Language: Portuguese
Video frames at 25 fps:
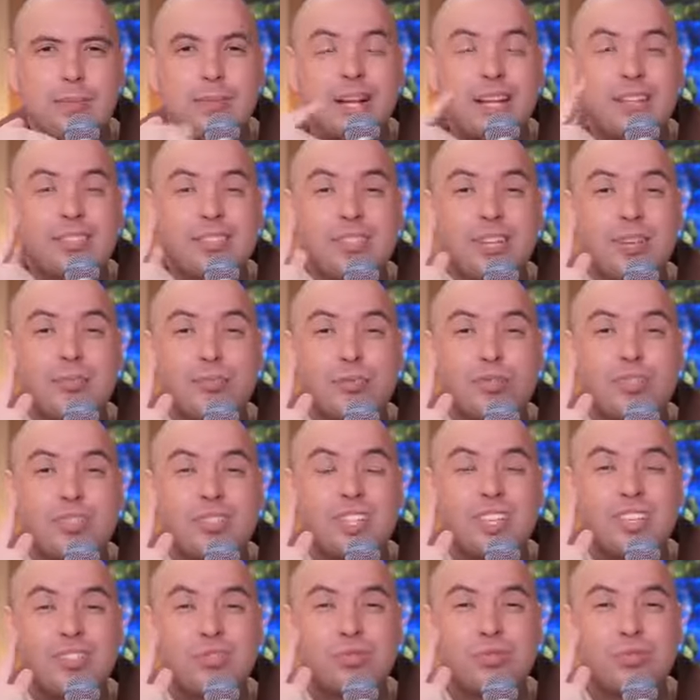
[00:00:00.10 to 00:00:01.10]
Para sermos
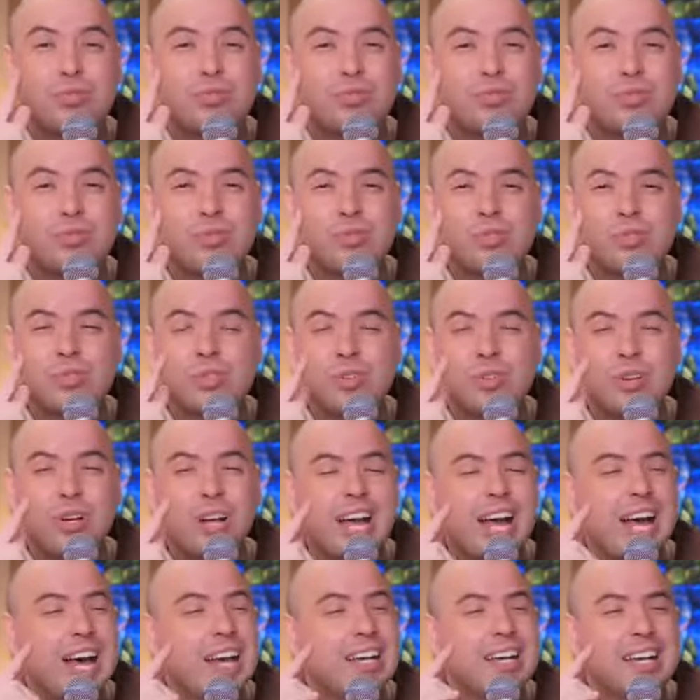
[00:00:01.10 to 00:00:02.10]
santos,
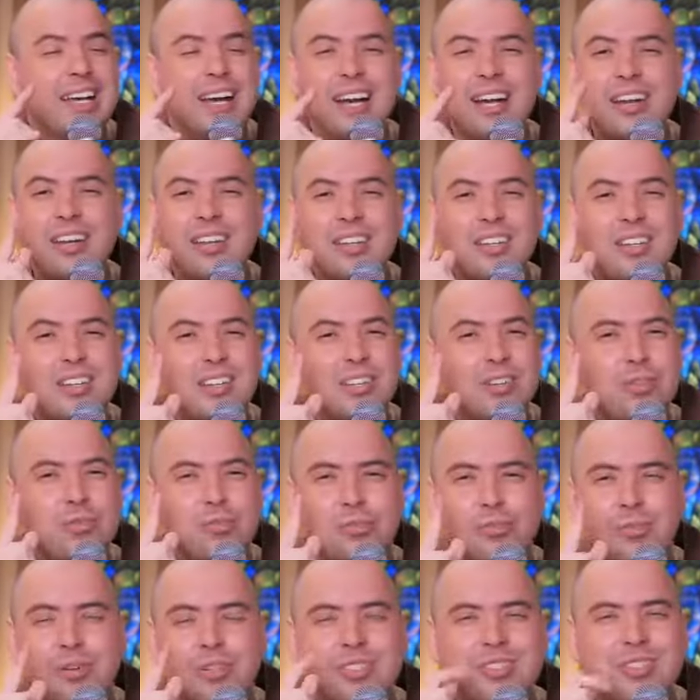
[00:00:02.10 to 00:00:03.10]
a carne não
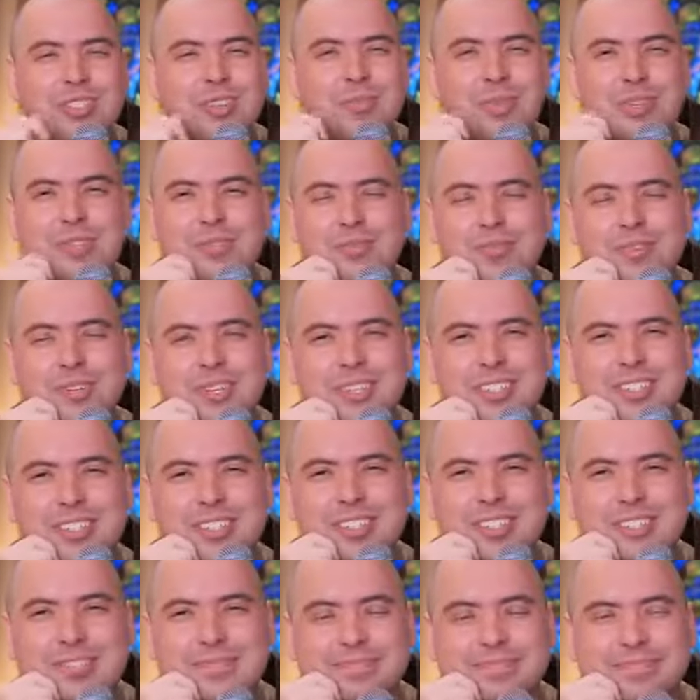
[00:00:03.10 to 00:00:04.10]
pode ser mais
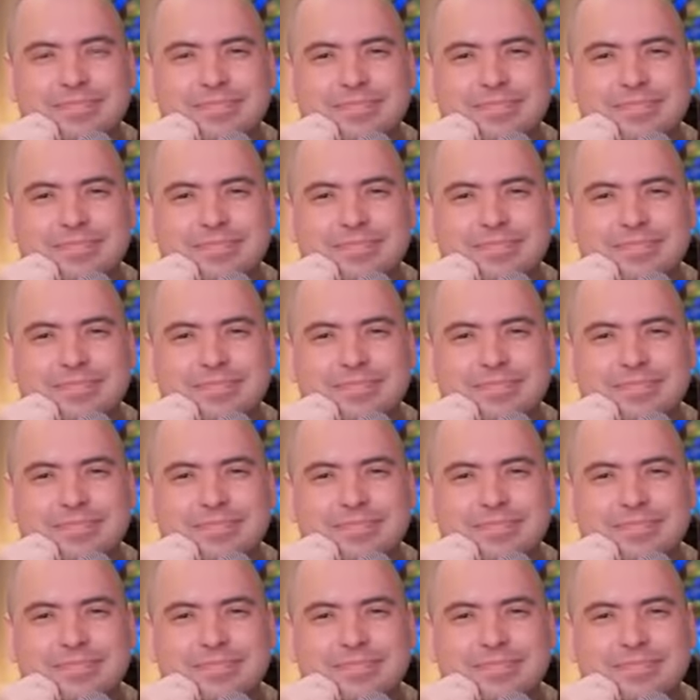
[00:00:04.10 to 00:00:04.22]
forte.